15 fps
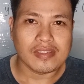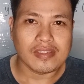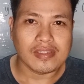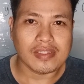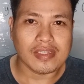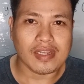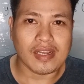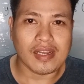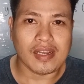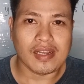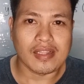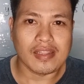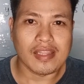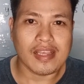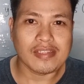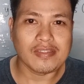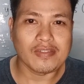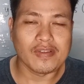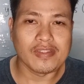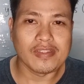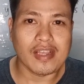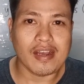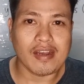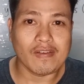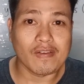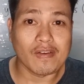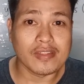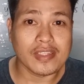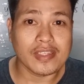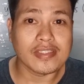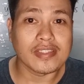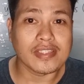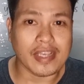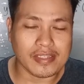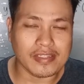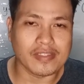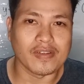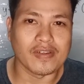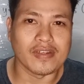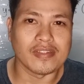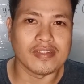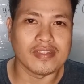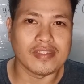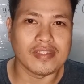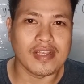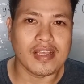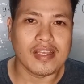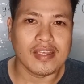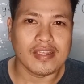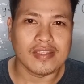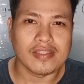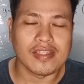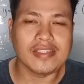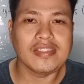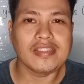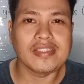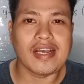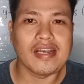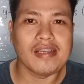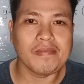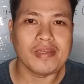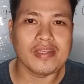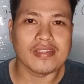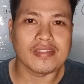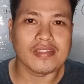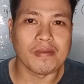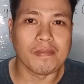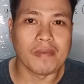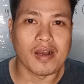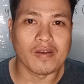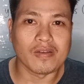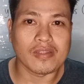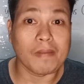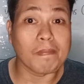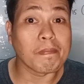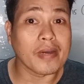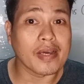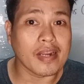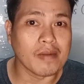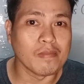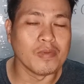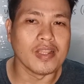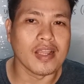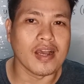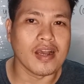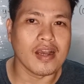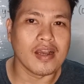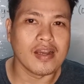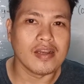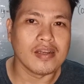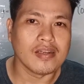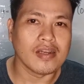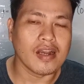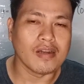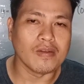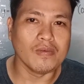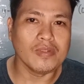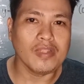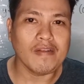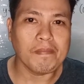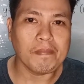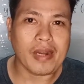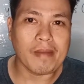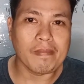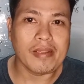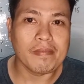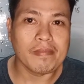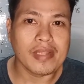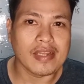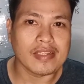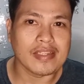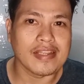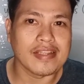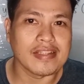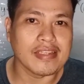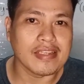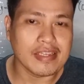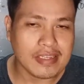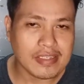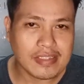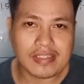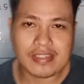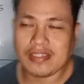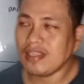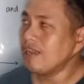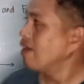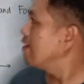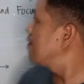sa lesson na conic section. This time, it is about parabola. Ang unang problem natin is